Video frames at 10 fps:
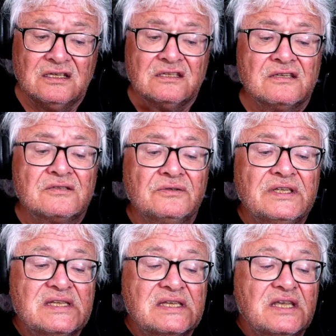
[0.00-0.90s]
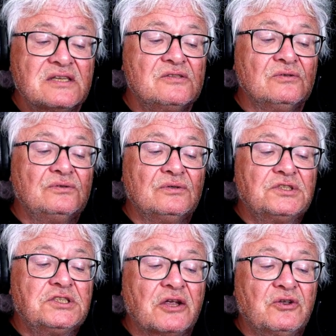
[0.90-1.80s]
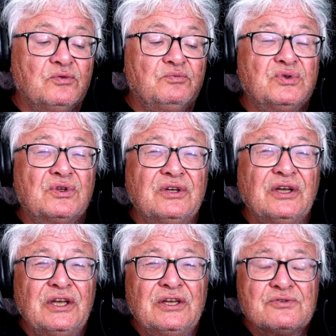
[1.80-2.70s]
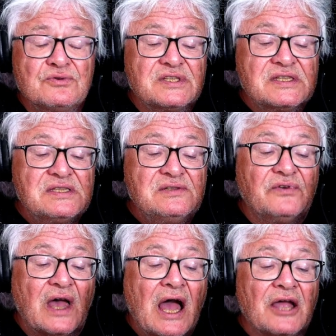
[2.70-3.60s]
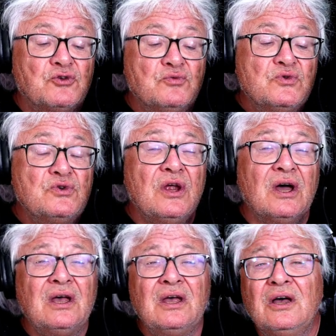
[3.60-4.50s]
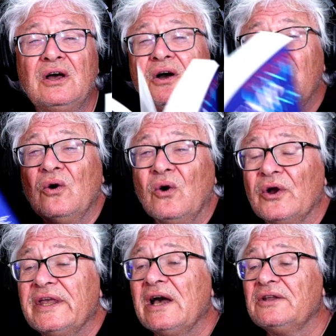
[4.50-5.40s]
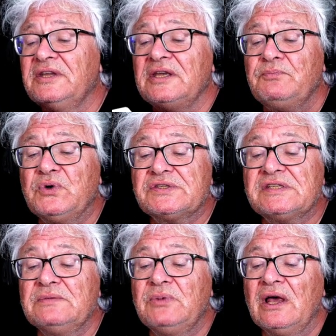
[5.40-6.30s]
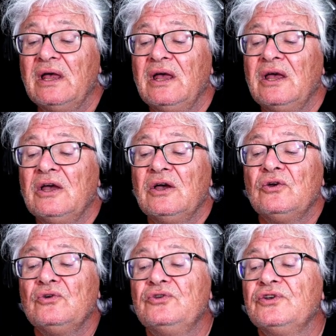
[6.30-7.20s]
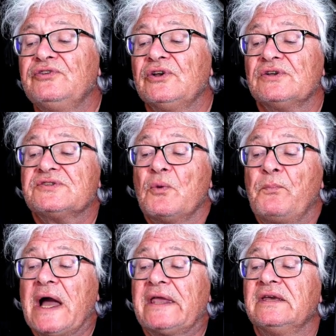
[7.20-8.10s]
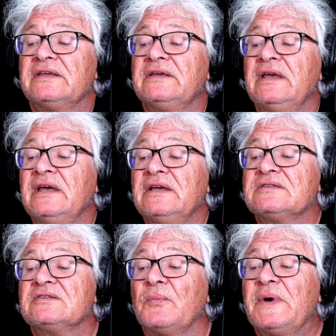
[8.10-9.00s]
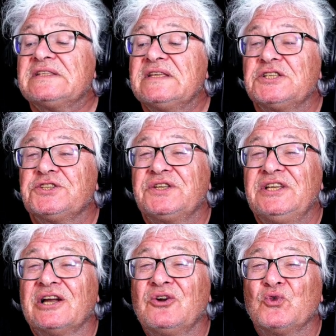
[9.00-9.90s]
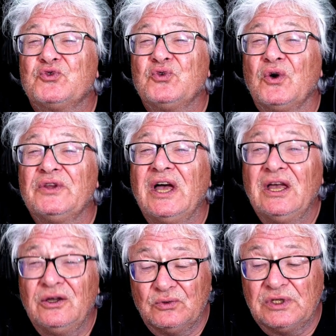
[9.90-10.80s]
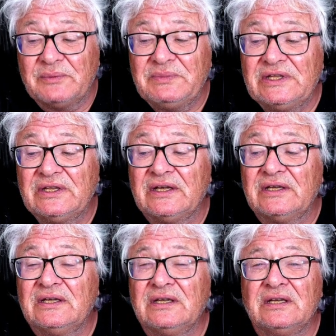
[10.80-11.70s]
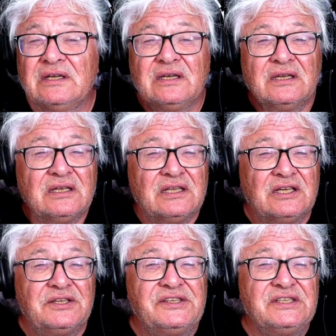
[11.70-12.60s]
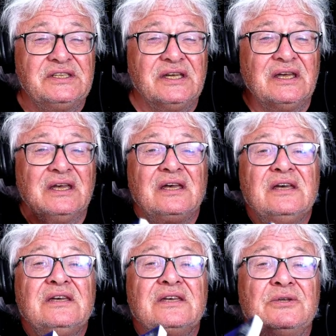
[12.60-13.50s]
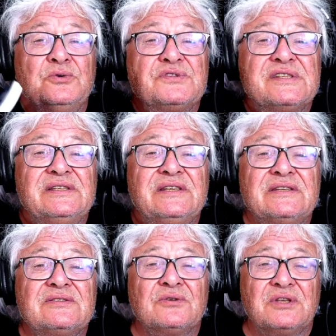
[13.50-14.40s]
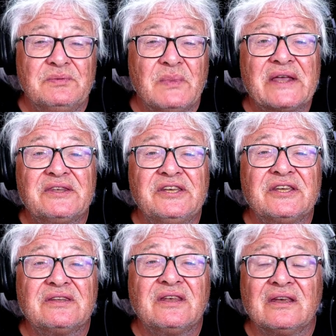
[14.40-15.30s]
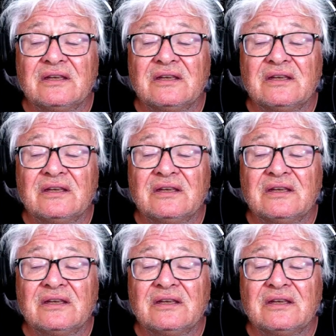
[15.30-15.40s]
Ce sont des assertions dont chaque boucle successive accumule, au regard des possibles, une violence opaque et sans passage qui la contourne ou la mine. Il dit élucider ce qui m'inquiète.